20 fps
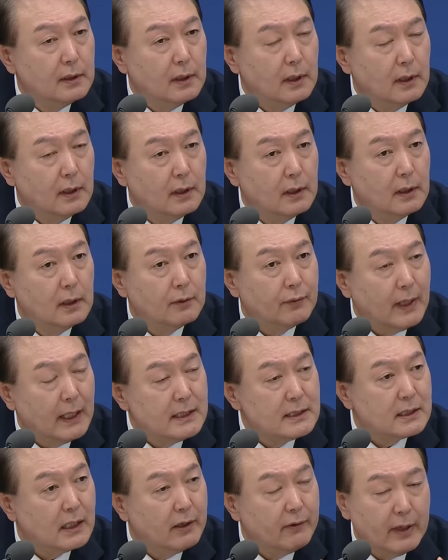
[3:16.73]
어,
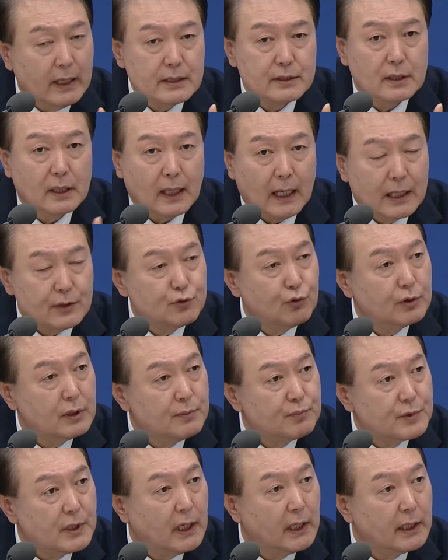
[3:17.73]
환자 환자 가족
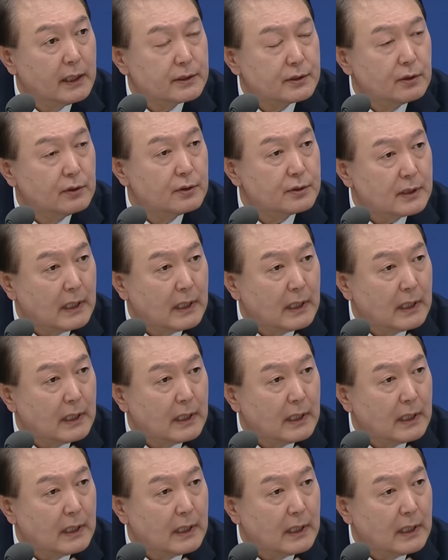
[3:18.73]
입장에서는